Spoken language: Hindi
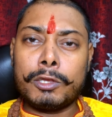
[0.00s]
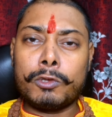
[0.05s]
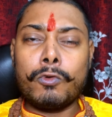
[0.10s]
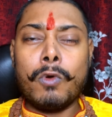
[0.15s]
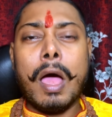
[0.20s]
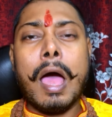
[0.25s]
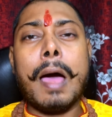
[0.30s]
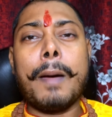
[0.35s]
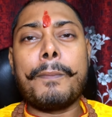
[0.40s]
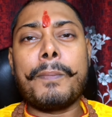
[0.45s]
तो
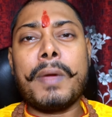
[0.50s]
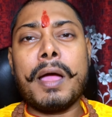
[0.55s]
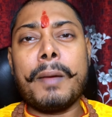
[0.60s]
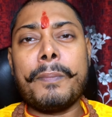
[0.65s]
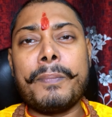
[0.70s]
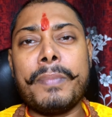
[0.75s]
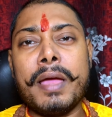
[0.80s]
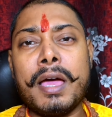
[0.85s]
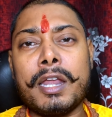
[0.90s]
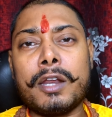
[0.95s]
आपका
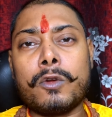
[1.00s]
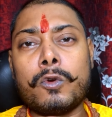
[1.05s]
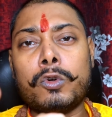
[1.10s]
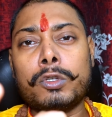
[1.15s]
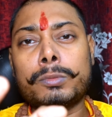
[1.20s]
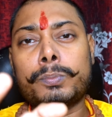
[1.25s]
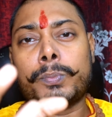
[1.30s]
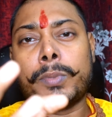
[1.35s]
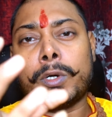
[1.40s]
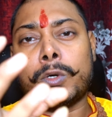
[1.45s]
प्यार
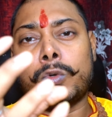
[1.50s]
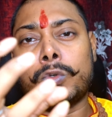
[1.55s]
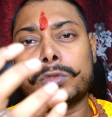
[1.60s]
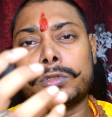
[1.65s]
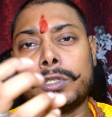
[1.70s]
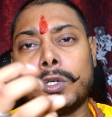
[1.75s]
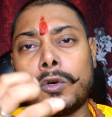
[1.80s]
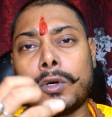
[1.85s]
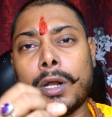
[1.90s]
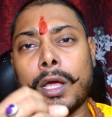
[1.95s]
खुद ब
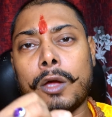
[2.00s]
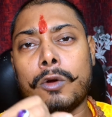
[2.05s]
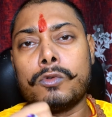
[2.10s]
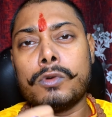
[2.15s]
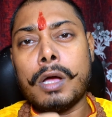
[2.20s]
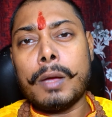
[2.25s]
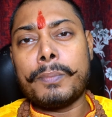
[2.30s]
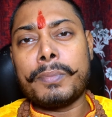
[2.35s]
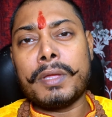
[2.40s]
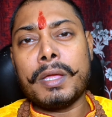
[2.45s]
खुद दौरा
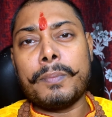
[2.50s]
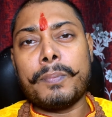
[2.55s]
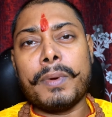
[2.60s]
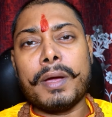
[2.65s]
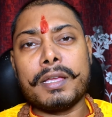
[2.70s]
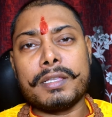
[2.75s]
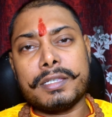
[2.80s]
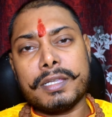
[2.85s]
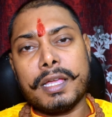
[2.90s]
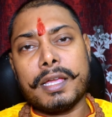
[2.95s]
हुआ आपके
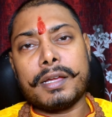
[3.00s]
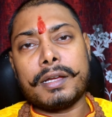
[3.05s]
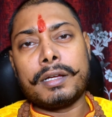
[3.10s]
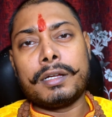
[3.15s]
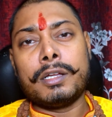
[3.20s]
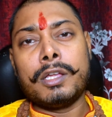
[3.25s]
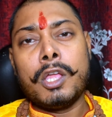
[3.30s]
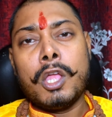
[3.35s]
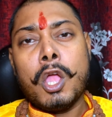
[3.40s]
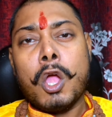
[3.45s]
पास
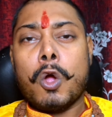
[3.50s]
आएगा